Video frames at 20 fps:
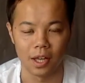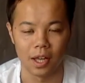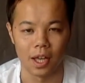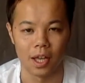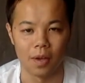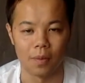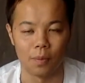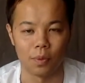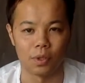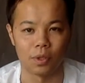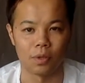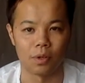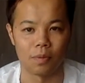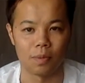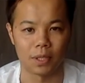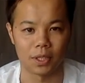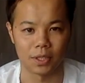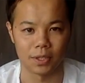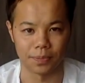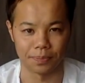え思っており
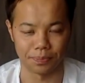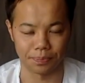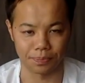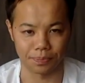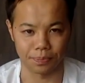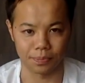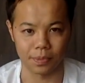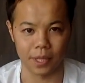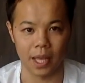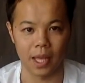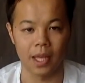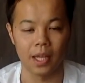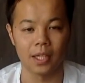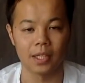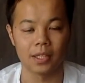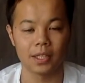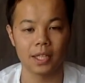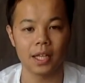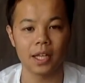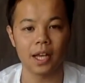ますで
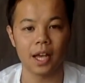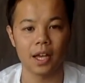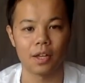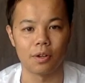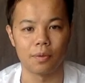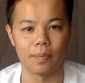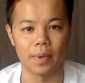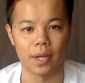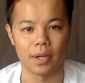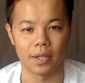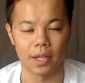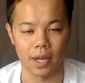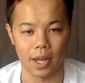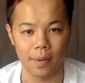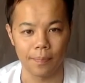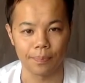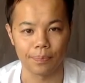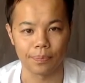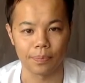前回のメールでね